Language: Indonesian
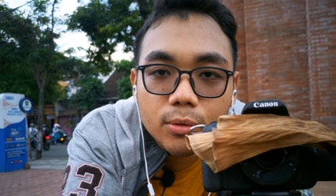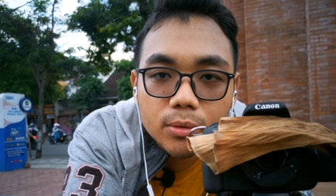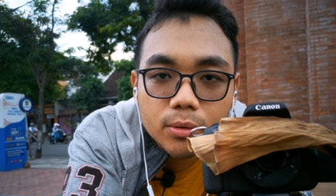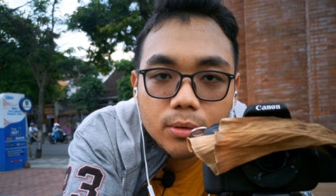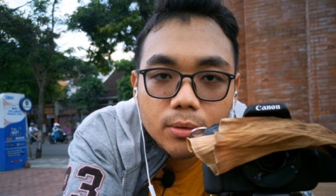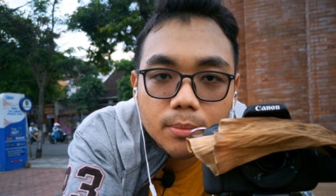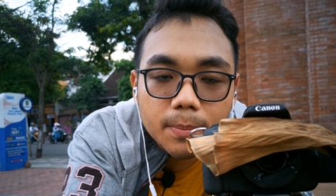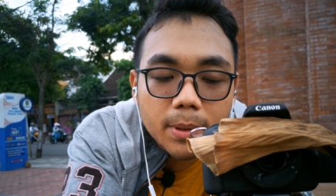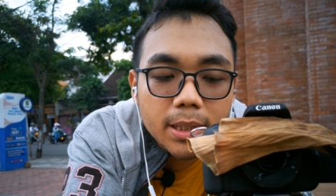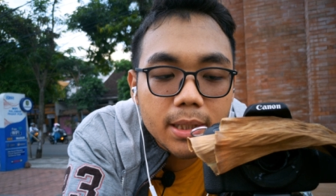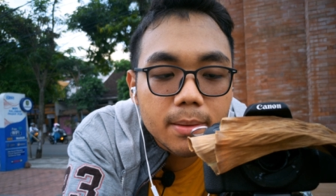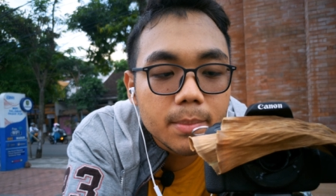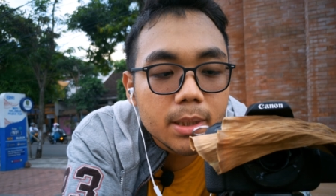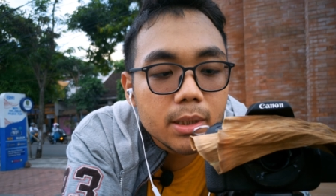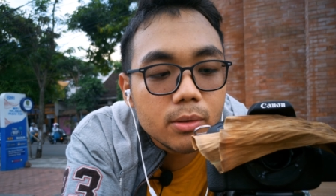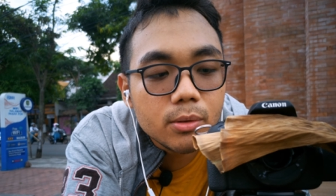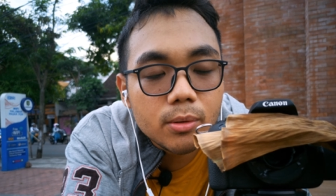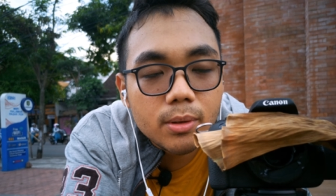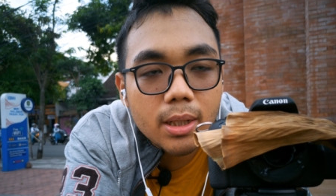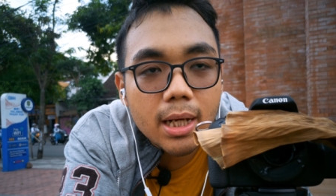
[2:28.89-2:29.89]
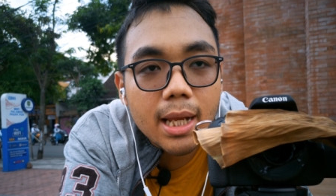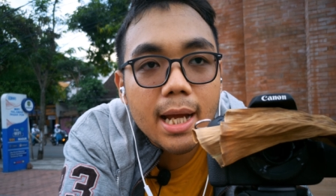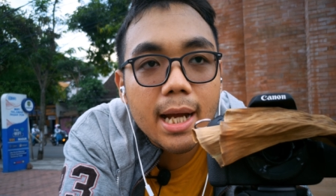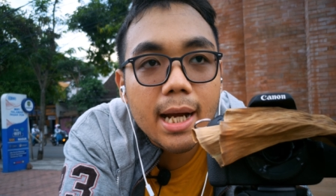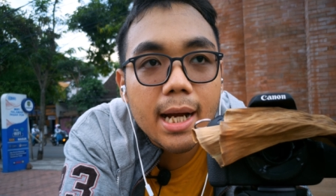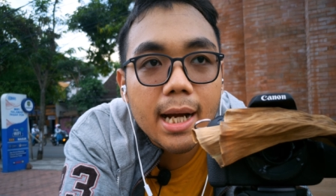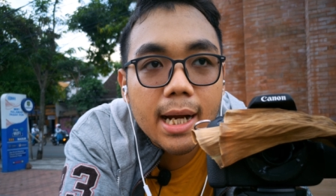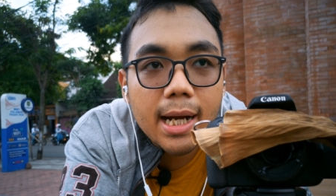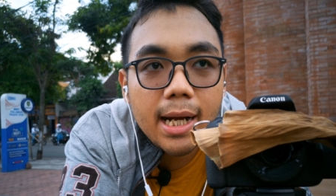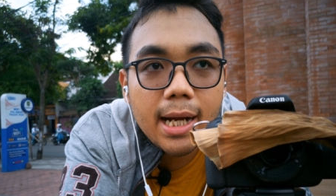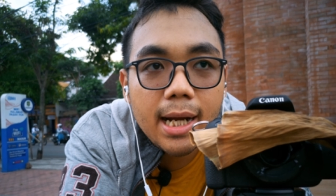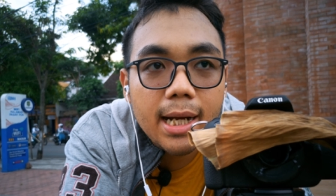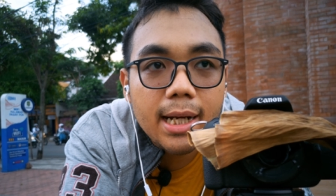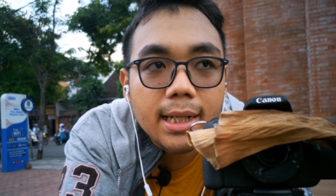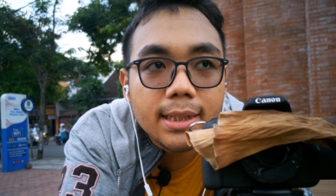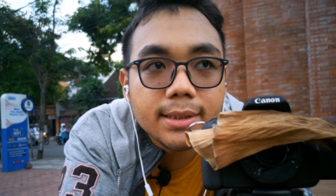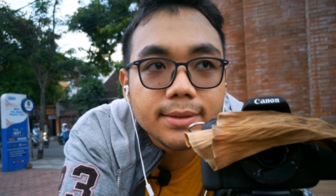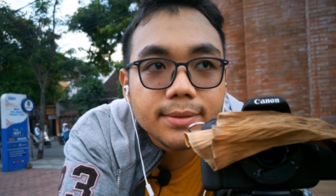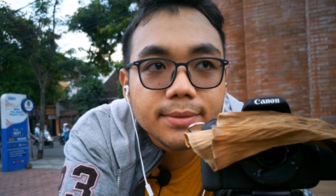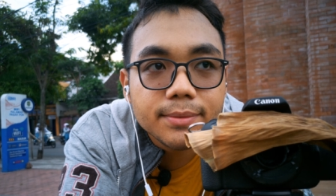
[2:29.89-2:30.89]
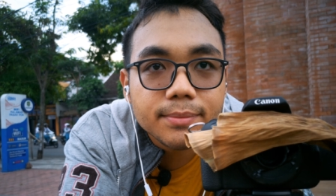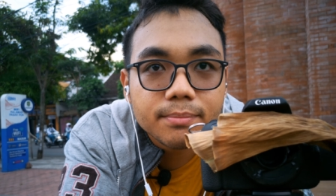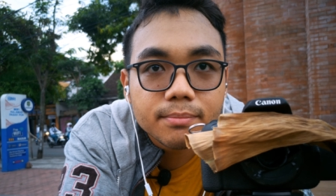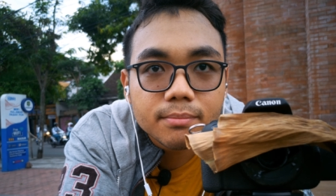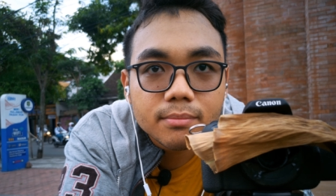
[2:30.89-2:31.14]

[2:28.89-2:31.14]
tutupi menggunakan